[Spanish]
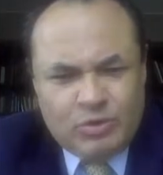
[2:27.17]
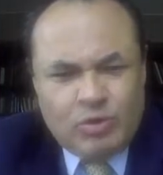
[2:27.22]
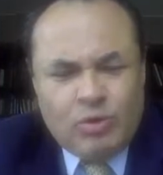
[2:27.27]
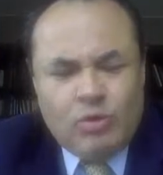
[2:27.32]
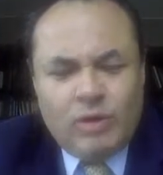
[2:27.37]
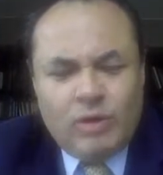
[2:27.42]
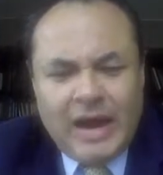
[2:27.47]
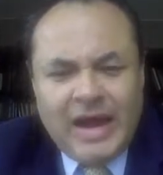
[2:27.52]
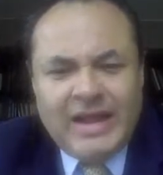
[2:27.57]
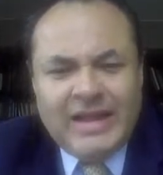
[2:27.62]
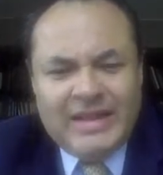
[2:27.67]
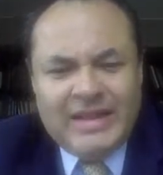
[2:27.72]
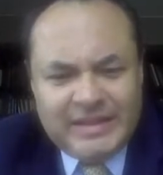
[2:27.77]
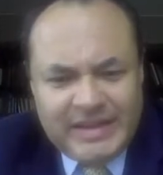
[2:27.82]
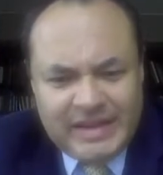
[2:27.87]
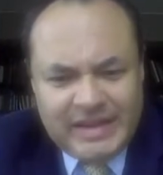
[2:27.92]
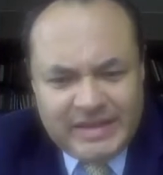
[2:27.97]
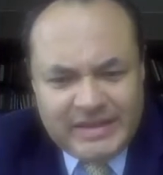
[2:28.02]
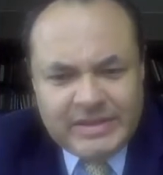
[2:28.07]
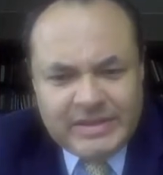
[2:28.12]
con
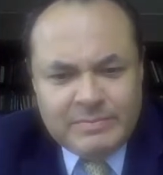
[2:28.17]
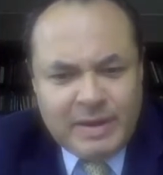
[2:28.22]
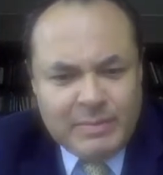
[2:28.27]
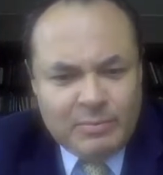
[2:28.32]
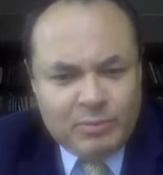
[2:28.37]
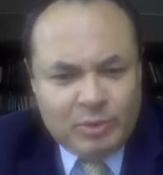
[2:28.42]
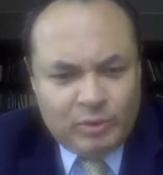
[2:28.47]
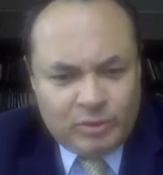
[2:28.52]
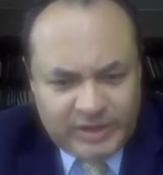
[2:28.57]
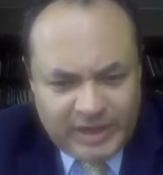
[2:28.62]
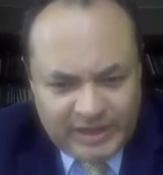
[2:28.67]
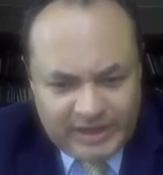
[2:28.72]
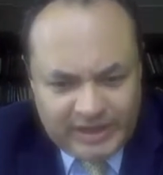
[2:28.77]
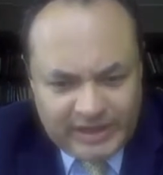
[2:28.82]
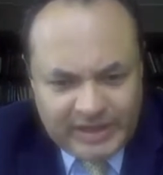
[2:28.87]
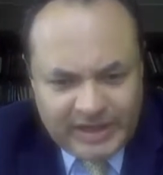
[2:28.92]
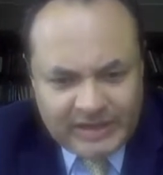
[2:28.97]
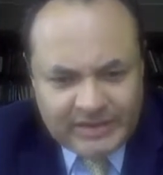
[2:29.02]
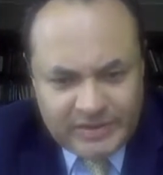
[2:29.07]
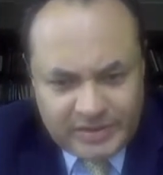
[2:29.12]
altísima
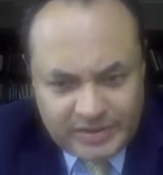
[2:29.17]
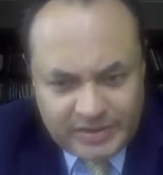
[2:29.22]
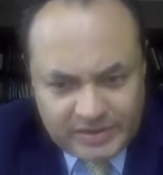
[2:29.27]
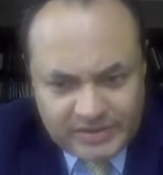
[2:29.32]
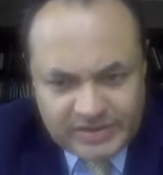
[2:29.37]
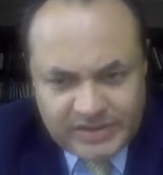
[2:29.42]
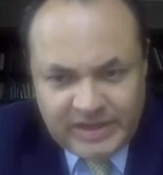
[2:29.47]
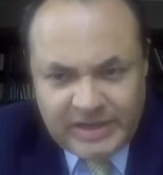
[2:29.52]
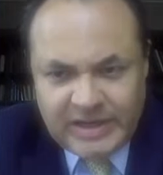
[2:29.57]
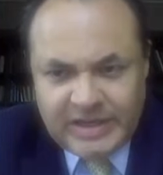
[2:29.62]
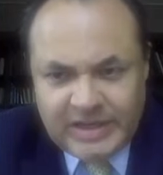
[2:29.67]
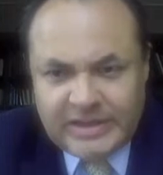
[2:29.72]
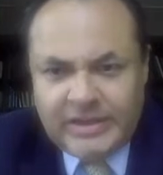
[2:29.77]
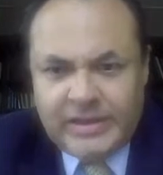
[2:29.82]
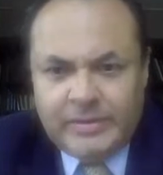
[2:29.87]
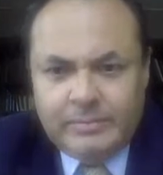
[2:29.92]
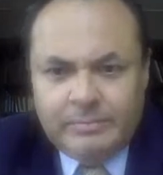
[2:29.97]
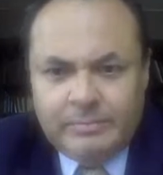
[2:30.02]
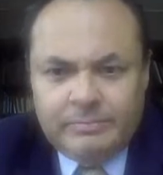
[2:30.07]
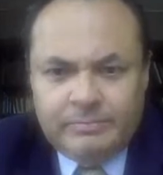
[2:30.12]
mortalidad.
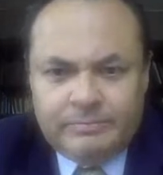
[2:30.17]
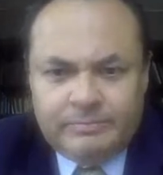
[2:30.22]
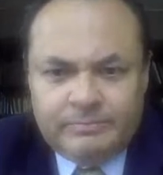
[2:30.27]
Siguiente.